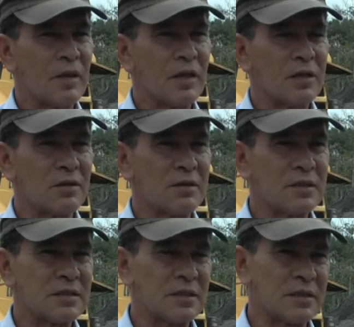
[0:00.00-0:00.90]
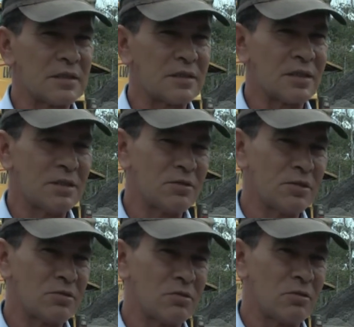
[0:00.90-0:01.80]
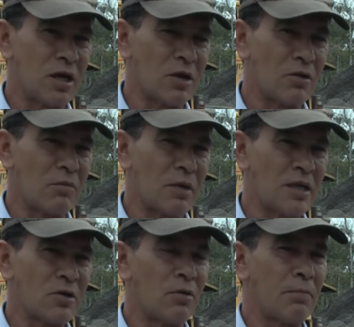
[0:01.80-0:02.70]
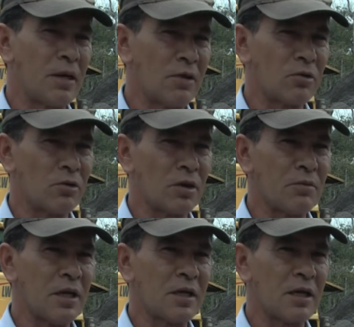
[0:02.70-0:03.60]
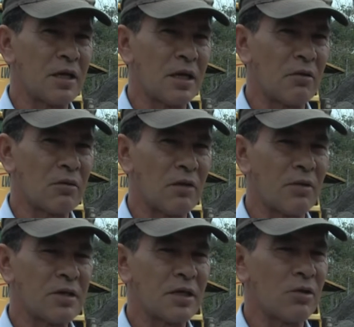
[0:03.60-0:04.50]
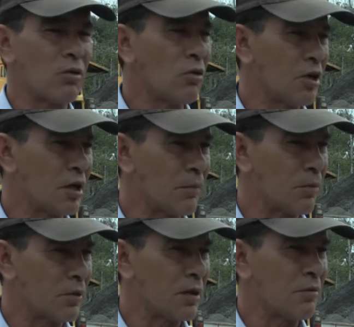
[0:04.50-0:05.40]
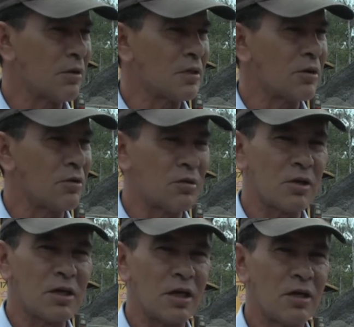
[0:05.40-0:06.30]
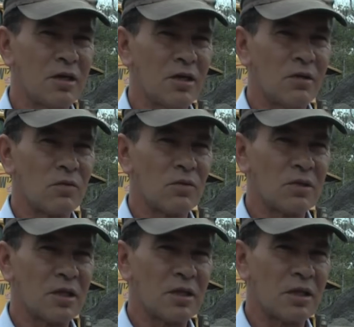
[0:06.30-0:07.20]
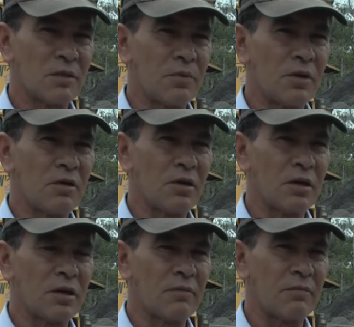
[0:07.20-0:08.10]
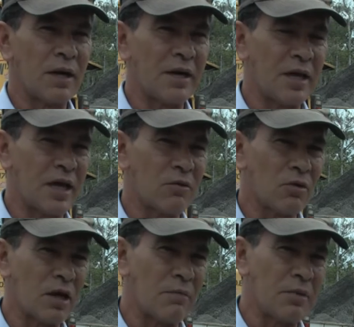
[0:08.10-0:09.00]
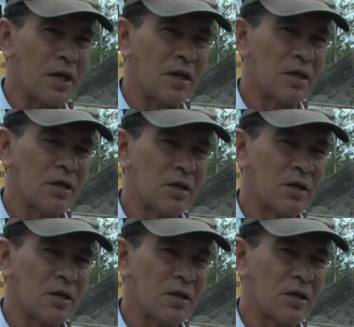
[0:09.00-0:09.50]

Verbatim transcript: Entonces, eso es un, algo más complejo todavía que una falla geológica, porque la falla geológica usted le puede variar o cambiar